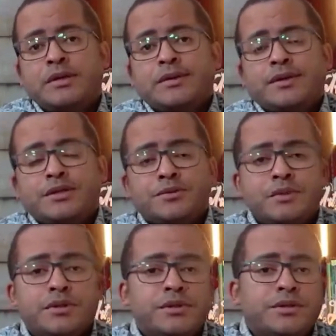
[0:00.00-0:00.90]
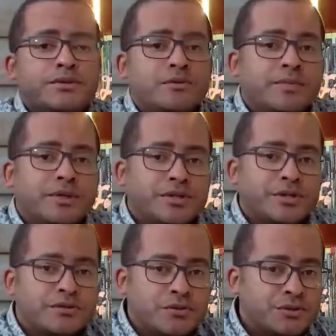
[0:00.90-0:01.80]
transmitir isso para
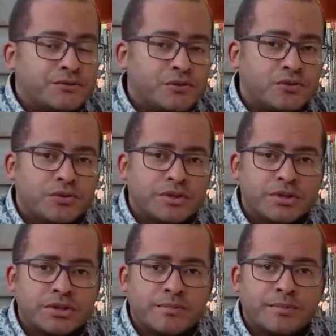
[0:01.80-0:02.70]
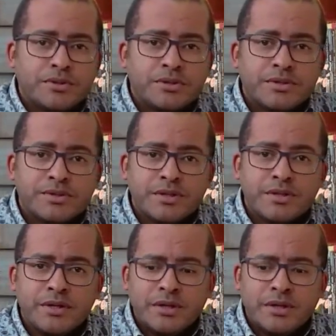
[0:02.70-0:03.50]
gerações futuras que possa ser